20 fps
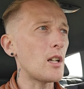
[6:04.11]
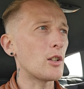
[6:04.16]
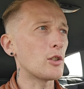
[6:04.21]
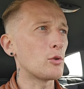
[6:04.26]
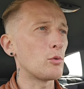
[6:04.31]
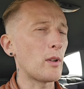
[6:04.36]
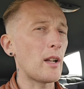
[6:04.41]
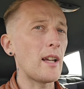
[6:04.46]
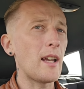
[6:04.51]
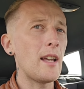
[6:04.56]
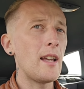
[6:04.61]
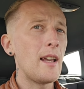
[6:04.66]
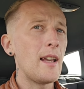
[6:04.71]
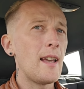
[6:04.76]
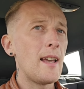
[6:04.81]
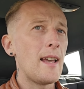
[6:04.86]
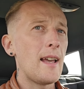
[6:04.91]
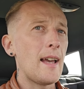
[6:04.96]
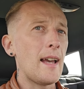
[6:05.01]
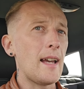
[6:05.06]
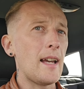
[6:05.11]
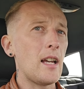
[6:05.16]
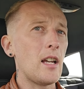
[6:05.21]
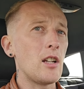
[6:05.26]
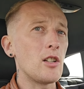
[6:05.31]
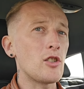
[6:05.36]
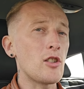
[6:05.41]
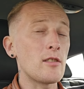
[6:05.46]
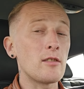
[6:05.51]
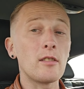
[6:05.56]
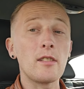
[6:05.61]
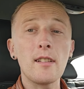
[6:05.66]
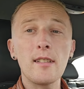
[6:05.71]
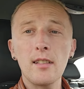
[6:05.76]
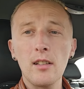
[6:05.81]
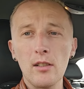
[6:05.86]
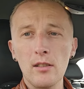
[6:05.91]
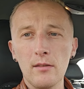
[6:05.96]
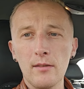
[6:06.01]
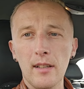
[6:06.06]
które e, często też
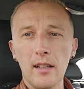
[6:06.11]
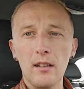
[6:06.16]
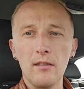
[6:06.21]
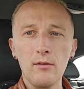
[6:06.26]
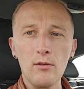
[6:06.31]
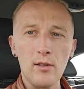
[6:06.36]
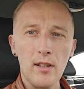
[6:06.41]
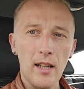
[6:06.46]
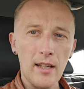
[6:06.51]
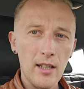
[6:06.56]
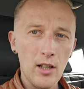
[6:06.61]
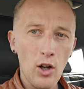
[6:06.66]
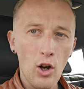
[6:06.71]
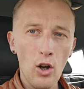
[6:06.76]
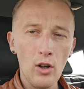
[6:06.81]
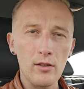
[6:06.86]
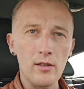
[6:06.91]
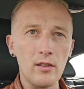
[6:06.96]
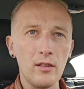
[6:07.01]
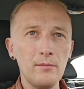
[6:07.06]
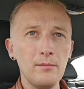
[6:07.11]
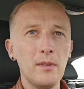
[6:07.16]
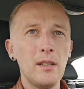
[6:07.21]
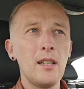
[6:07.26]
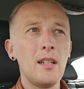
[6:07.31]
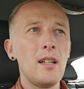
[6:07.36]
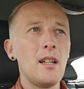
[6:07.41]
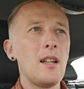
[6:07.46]
schodzą z tego wózka i chodzą,